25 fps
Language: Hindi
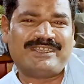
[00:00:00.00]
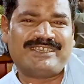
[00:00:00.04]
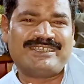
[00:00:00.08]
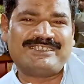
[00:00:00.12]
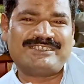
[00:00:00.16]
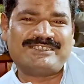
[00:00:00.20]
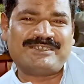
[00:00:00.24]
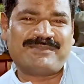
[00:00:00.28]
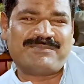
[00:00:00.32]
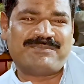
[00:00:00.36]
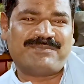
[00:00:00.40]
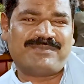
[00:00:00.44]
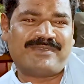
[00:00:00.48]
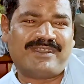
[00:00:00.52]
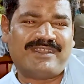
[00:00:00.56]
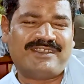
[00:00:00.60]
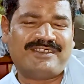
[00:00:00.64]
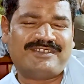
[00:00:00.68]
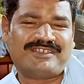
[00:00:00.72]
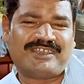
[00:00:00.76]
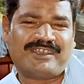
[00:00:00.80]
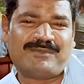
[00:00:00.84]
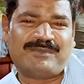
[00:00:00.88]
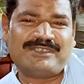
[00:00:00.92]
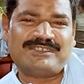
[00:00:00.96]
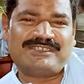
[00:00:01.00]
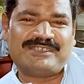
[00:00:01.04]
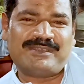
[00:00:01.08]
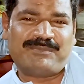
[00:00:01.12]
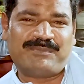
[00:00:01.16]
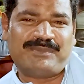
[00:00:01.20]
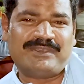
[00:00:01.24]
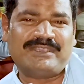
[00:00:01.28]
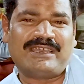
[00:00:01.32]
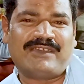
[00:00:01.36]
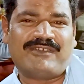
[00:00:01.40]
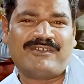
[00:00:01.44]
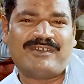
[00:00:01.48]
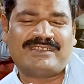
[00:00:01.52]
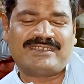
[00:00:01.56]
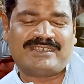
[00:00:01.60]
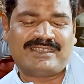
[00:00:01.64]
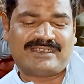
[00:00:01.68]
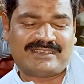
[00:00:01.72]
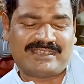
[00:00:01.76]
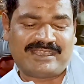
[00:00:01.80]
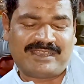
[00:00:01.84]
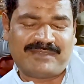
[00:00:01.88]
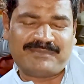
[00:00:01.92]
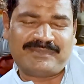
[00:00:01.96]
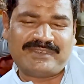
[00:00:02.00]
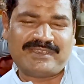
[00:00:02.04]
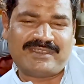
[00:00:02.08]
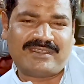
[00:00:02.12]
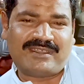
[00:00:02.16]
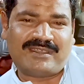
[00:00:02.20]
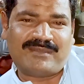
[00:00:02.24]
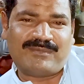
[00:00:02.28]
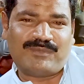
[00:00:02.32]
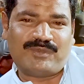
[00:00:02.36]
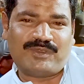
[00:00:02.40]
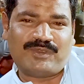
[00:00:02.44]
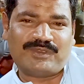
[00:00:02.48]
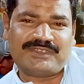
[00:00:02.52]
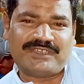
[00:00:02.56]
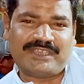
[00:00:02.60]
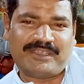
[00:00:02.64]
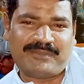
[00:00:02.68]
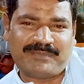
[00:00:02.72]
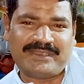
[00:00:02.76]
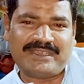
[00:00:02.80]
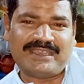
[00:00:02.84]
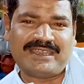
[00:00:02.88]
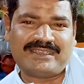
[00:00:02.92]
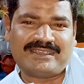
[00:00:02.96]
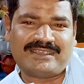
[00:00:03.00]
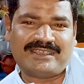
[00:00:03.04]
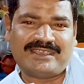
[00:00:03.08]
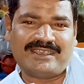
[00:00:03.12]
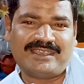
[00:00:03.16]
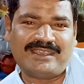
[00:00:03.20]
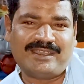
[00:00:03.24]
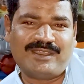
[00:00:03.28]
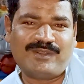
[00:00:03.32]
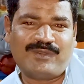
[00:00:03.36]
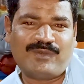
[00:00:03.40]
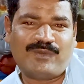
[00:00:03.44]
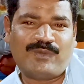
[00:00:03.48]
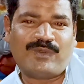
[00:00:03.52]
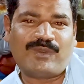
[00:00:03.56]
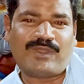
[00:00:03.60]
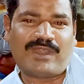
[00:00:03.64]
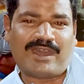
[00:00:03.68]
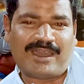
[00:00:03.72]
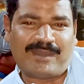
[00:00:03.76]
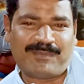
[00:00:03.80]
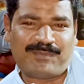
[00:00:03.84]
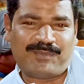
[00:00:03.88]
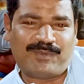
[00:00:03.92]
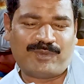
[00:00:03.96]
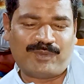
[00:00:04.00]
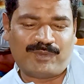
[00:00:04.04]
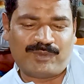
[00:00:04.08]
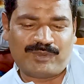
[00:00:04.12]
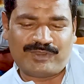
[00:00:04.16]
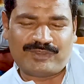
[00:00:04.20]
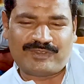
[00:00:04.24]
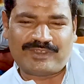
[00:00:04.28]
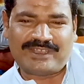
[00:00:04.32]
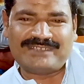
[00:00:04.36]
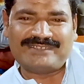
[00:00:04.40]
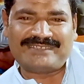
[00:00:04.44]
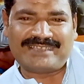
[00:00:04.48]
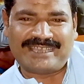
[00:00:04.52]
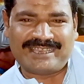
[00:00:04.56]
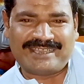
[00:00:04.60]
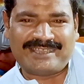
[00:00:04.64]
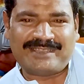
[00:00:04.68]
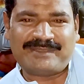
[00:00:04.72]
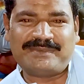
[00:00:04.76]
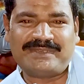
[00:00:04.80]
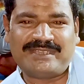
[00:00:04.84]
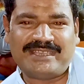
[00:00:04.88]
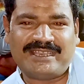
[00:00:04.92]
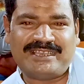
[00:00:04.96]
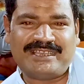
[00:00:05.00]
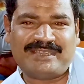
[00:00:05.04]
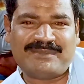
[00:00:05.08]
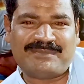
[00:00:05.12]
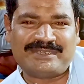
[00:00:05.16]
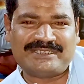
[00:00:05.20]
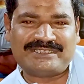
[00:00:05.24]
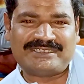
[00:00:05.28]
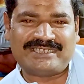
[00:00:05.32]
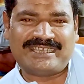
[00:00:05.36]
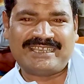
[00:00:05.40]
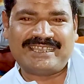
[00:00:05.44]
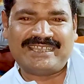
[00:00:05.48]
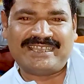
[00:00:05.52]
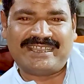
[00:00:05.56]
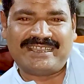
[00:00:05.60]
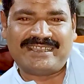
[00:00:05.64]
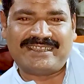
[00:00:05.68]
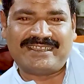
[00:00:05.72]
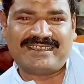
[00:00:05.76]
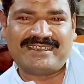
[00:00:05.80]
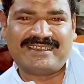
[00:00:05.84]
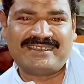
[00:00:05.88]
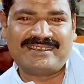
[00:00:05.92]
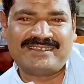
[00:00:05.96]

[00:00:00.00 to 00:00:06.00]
भाई की जब इरशाद भाई जब भी दावत करते हैं हम हम लोग यहीं पे ही आते हैं अच्छा और आप लोगों ने तो आज जायका भी देख लिया माशाल्लाह यहाँ